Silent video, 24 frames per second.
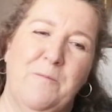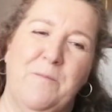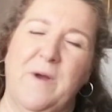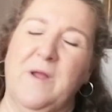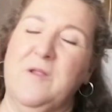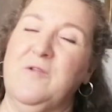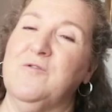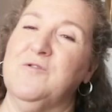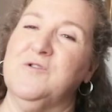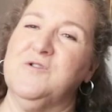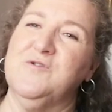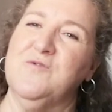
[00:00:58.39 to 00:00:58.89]

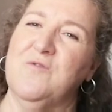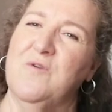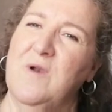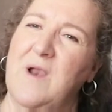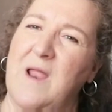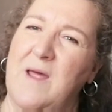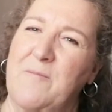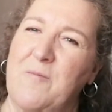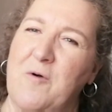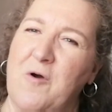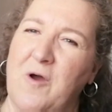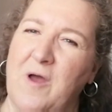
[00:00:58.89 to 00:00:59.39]
pas toujours
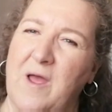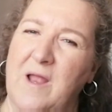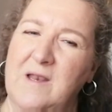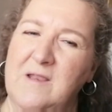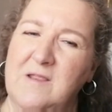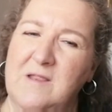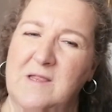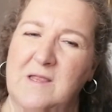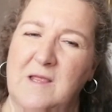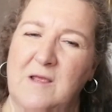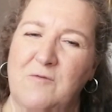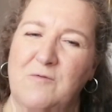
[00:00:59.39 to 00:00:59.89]
la
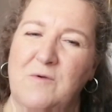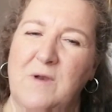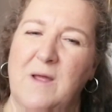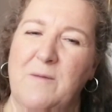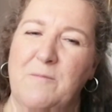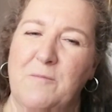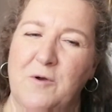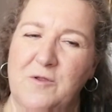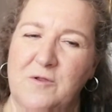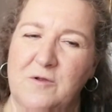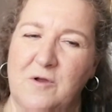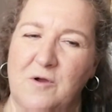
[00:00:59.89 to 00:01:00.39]
moralité ou
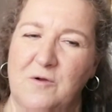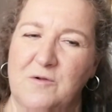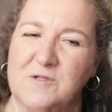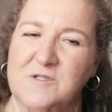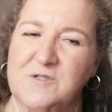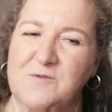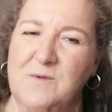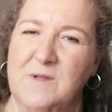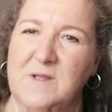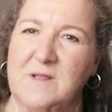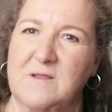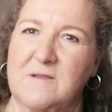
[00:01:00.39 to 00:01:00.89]
la bonne
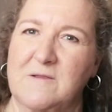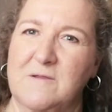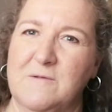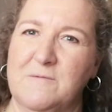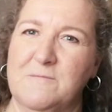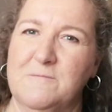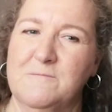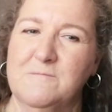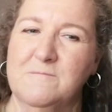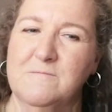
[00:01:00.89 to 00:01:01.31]
conduite.